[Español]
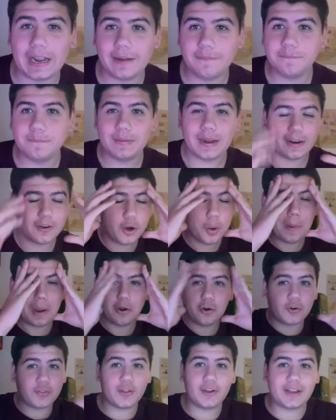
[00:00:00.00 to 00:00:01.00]
no me
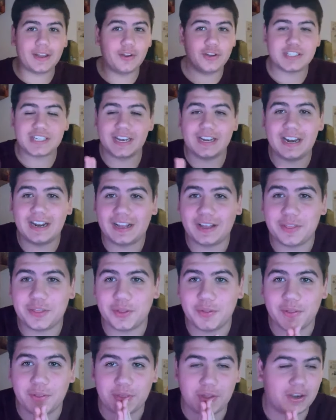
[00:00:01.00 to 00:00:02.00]
acordaba que hoy salía la
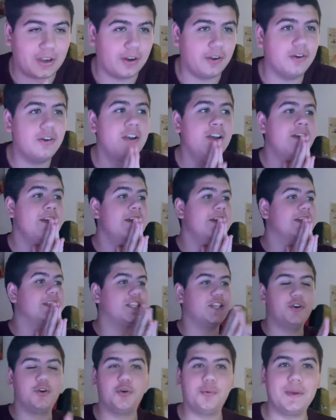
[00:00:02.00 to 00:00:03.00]
canción de CRO.
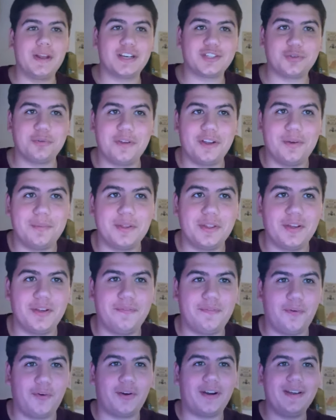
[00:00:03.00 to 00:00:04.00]
Si no, lo hubiera subido el vídeo de
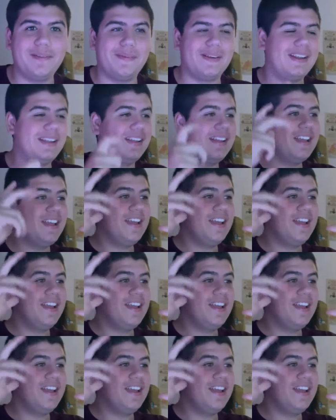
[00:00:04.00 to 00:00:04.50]
Fortnite, ¿vale?